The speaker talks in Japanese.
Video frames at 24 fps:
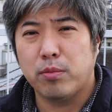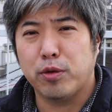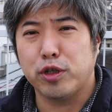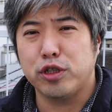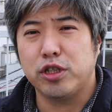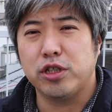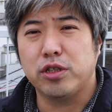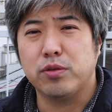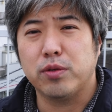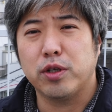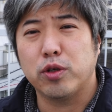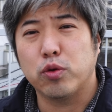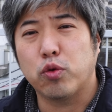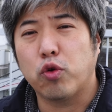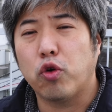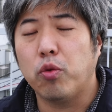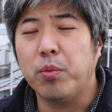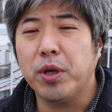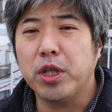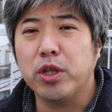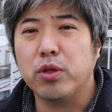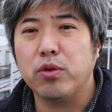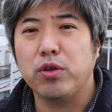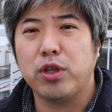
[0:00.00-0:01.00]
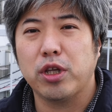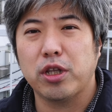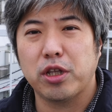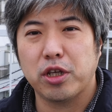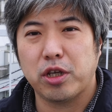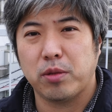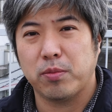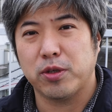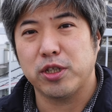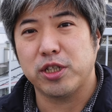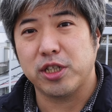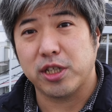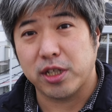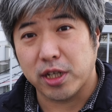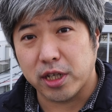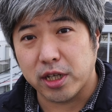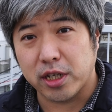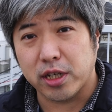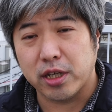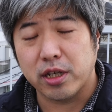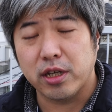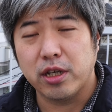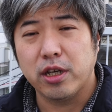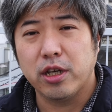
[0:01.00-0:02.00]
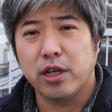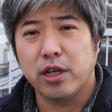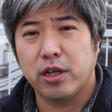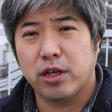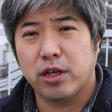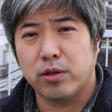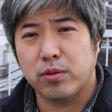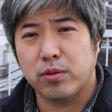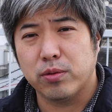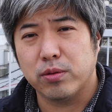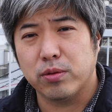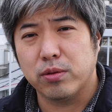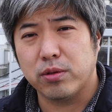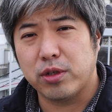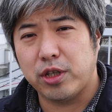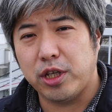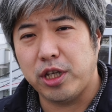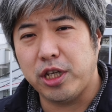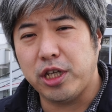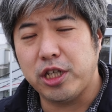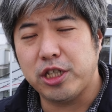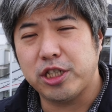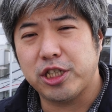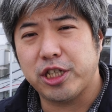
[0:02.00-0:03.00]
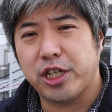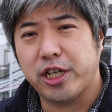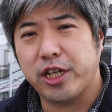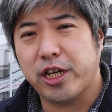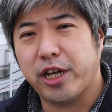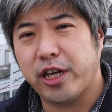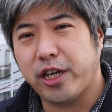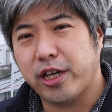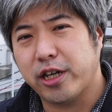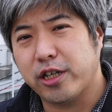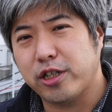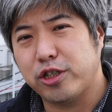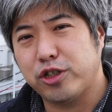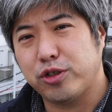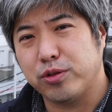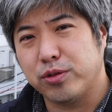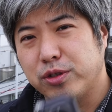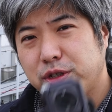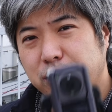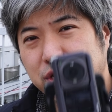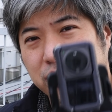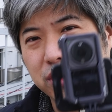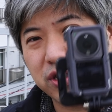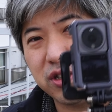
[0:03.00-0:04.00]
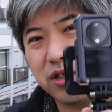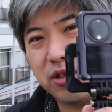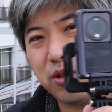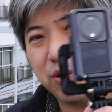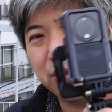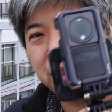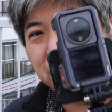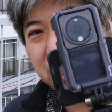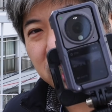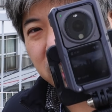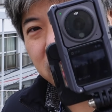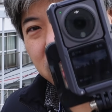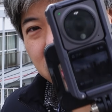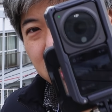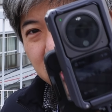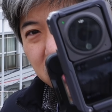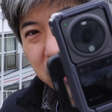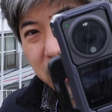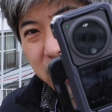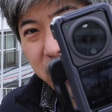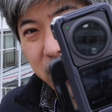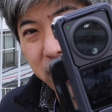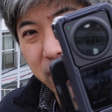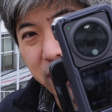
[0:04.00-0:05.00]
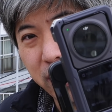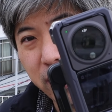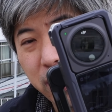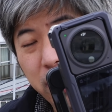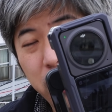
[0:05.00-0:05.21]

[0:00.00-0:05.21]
まあ、実はあのコメントいただきましてあの DJI アクション2こちらですね